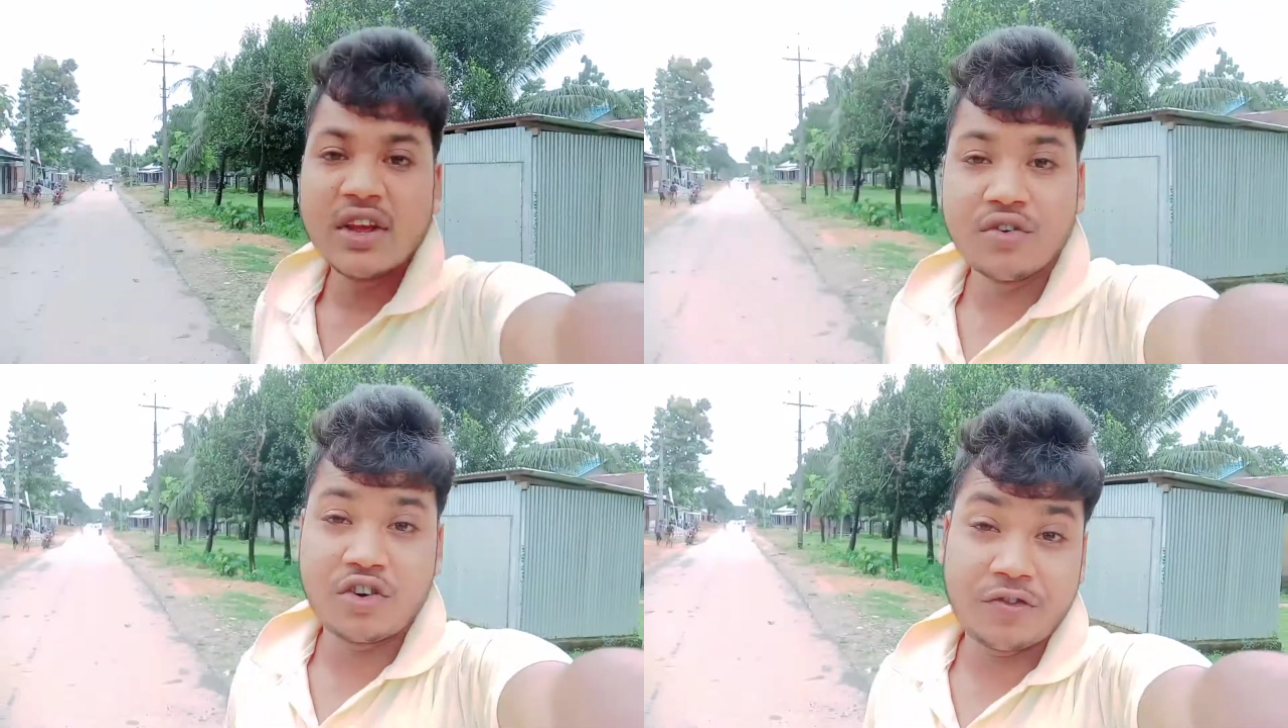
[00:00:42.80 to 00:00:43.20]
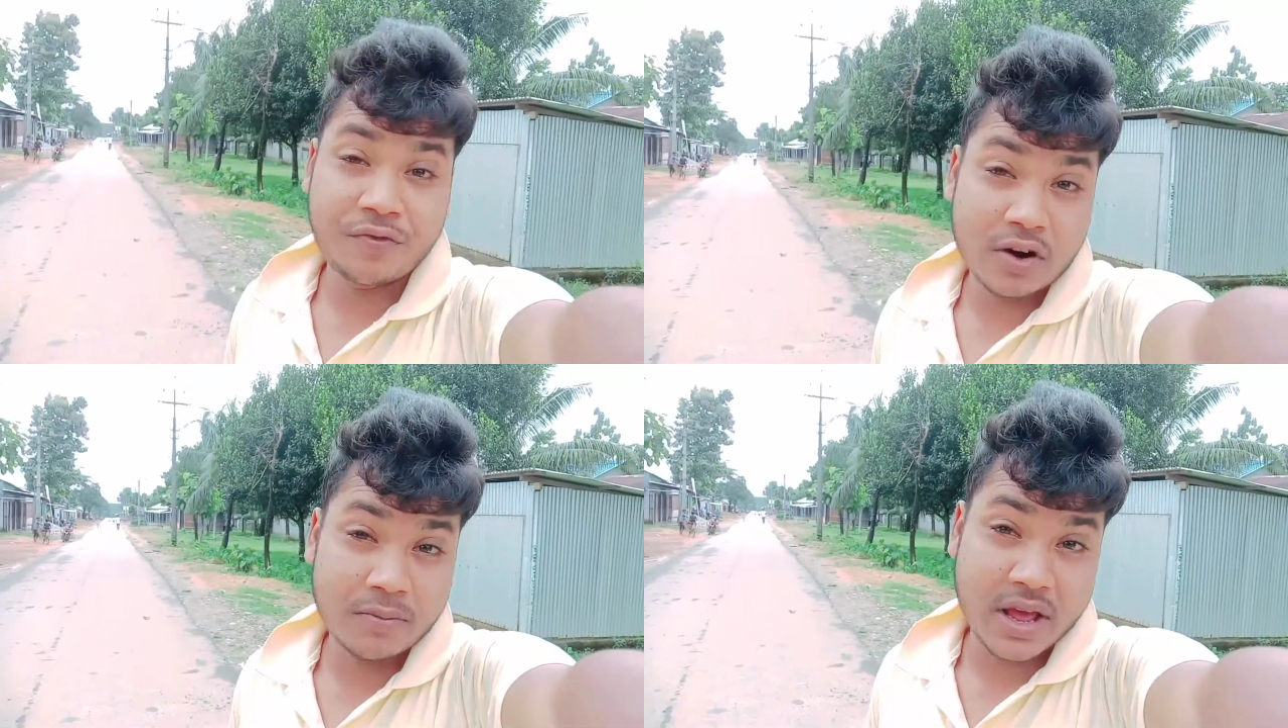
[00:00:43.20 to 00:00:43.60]
यूट्यूब
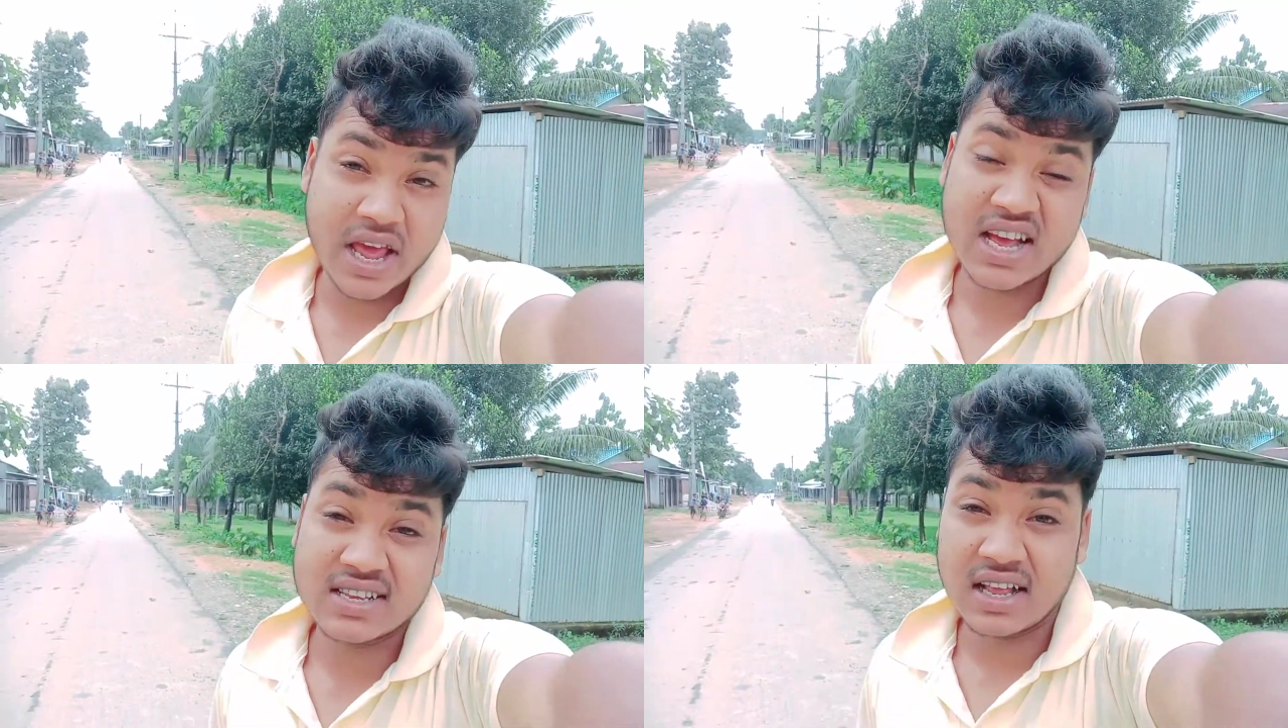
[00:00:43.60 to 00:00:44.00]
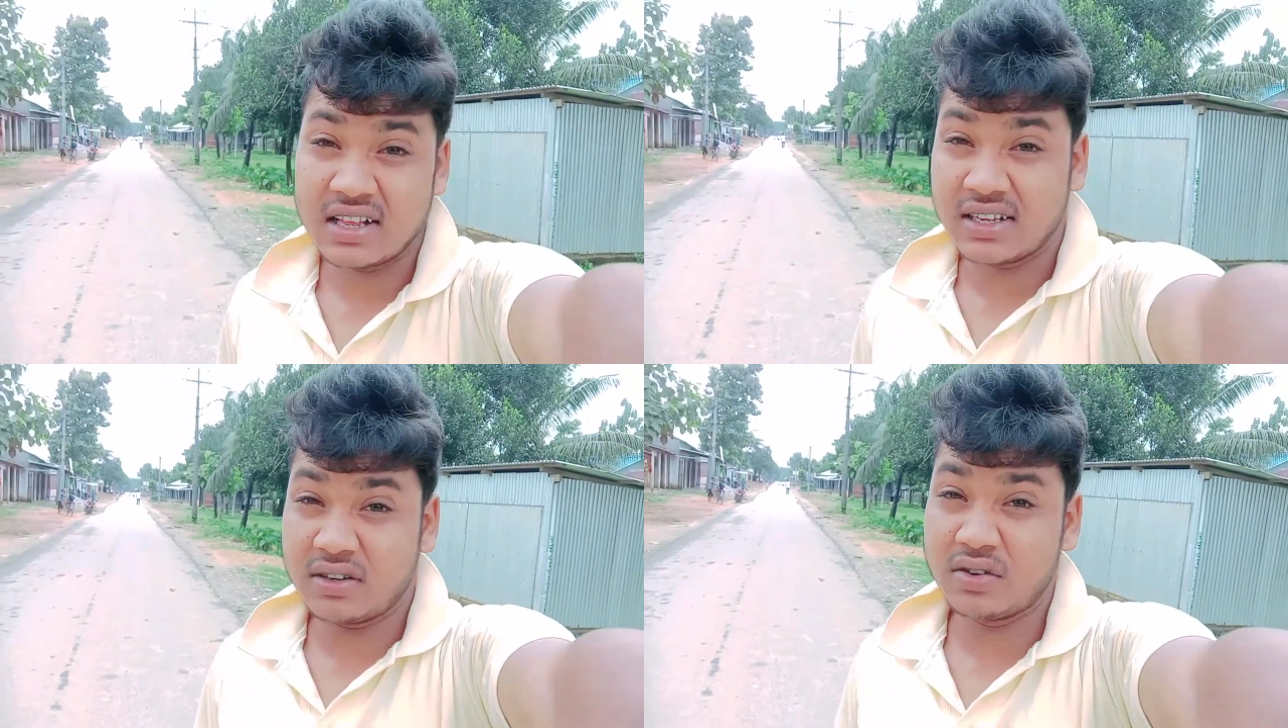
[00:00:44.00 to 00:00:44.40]
पर मैं एक
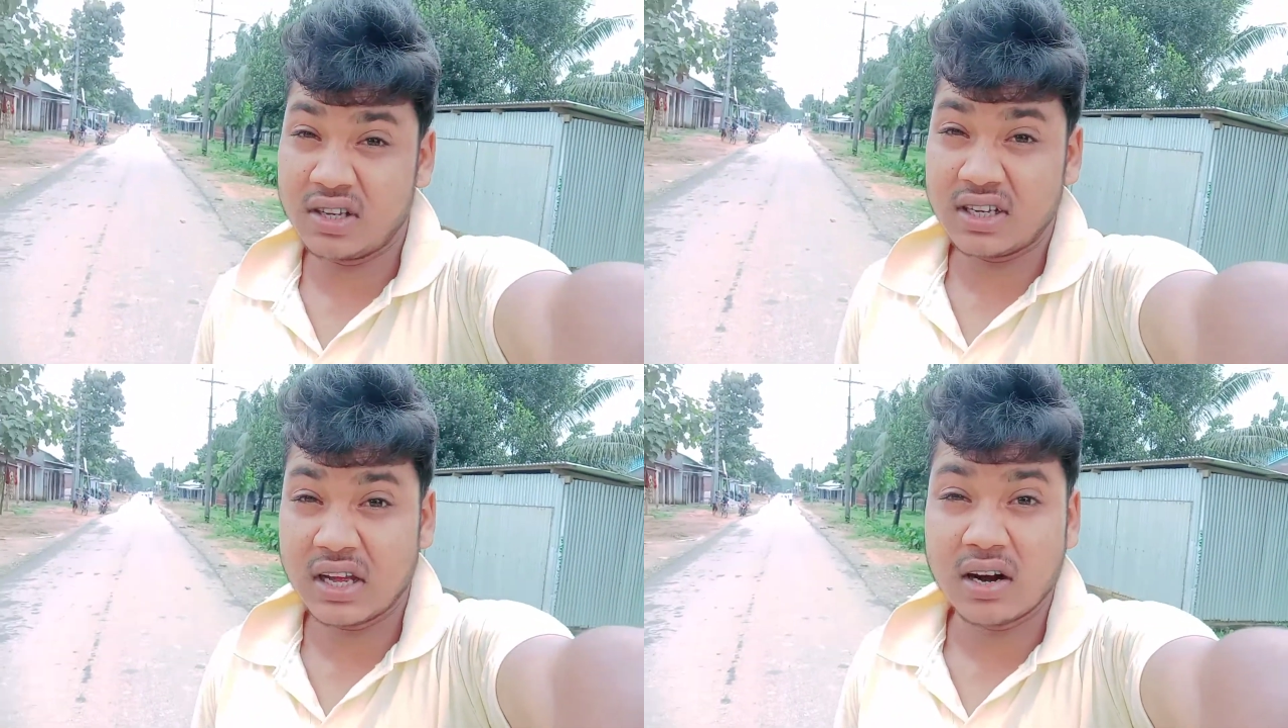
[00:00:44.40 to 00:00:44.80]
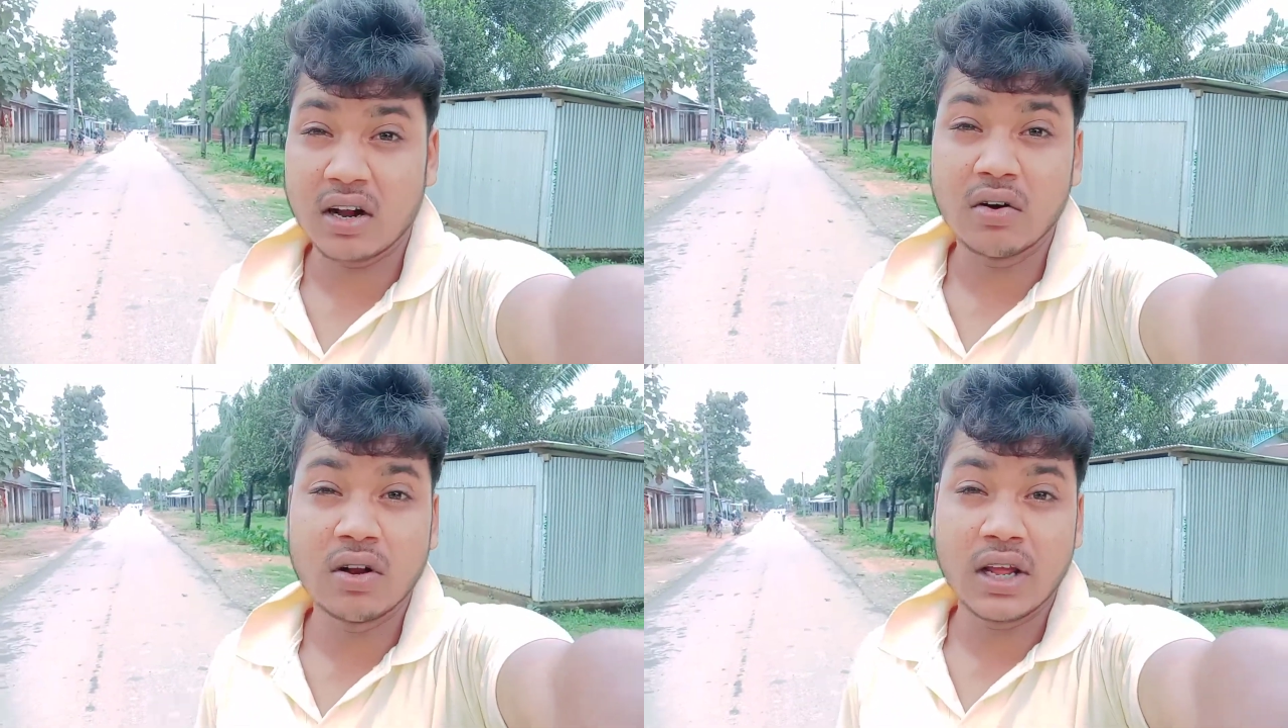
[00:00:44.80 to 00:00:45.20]
साल से कोशिश कर
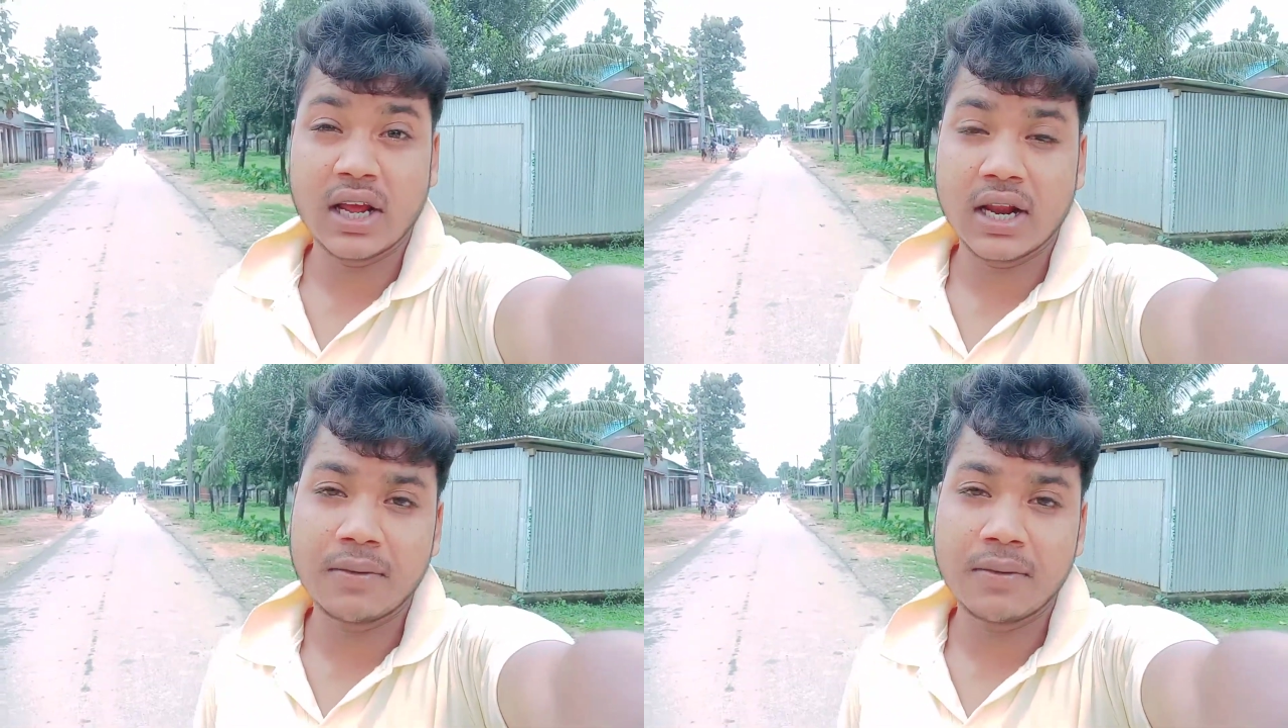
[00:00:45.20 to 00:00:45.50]
रहा हूँ लेकिन